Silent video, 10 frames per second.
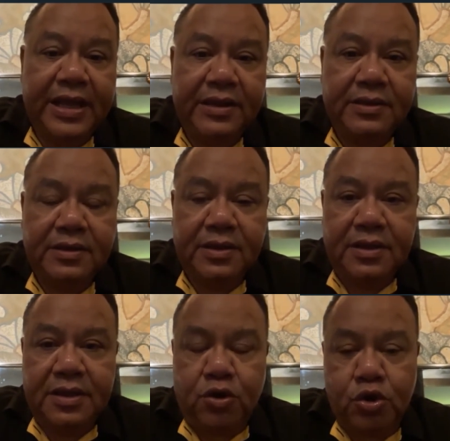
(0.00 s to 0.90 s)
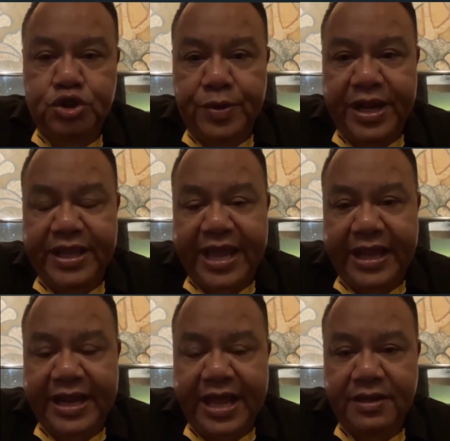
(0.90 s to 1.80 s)
นะคุณจุรินทร์นี่
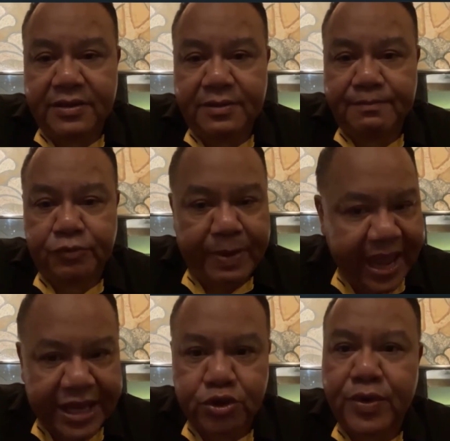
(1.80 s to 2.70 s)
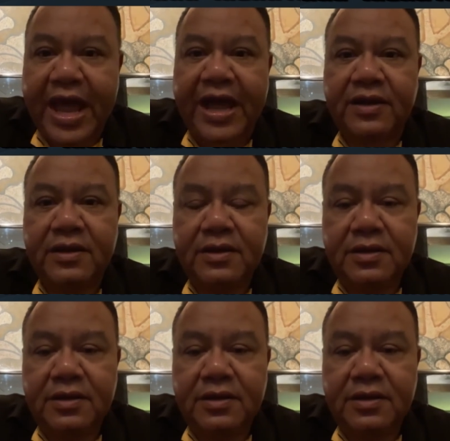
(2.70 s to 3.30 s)
เก่งนะแพงทุกอย่าง